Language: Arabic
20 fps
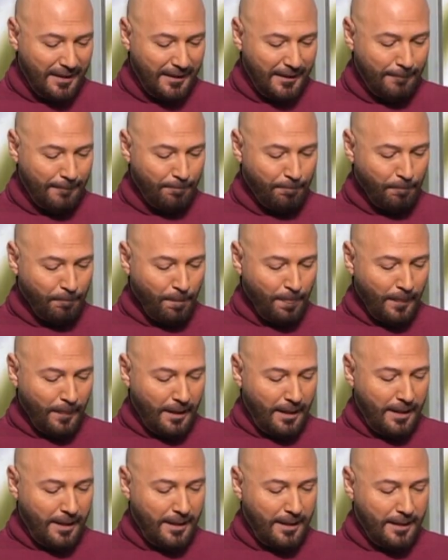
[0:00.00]
يعني
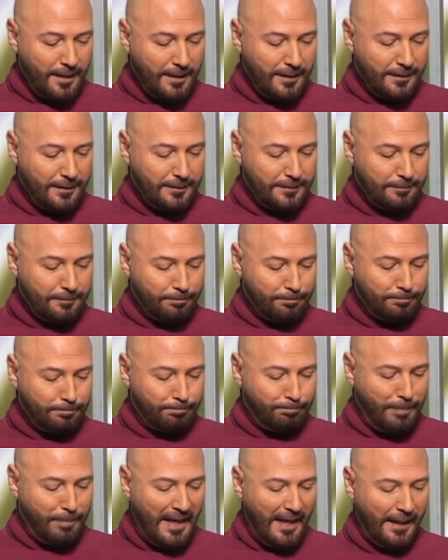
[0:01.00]
آه،
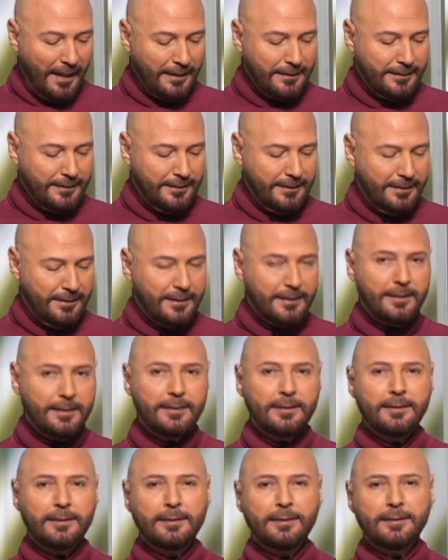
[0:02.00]
بعد
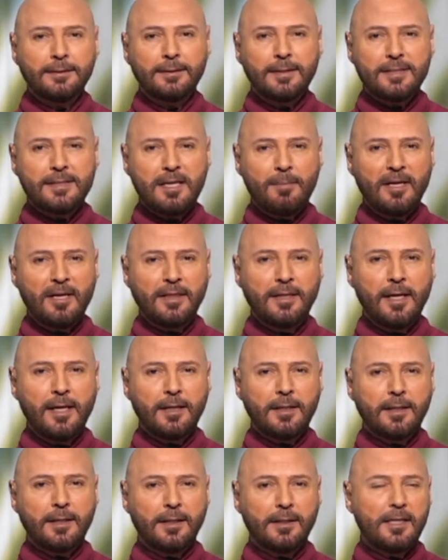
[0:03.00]
آه، اذا
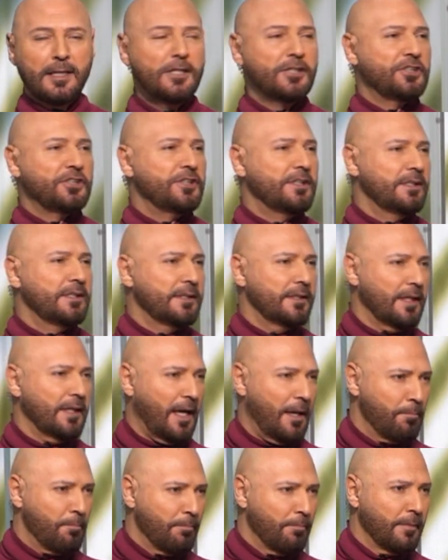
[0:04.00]
بدك كل شيء
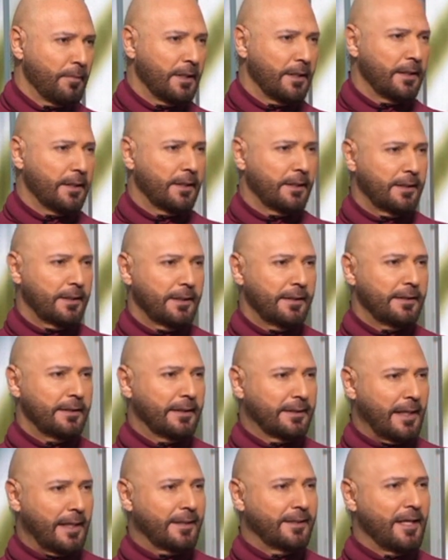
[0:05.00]
عم آه،
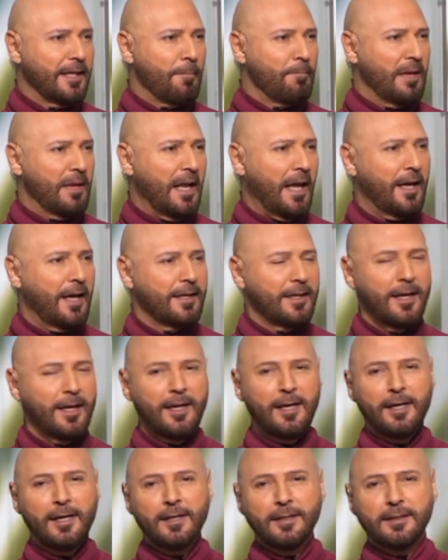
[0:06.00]
يتقدم
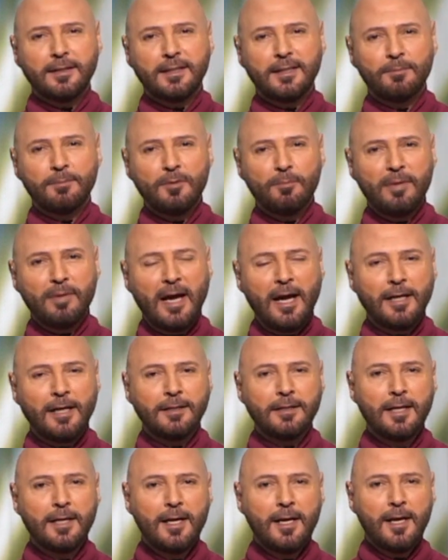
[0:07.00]
بالحياه من
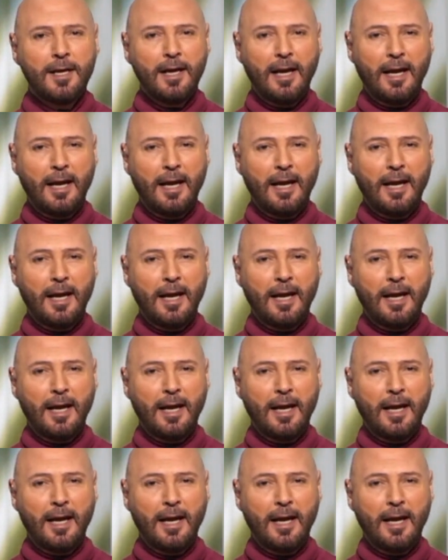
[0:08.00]
بعد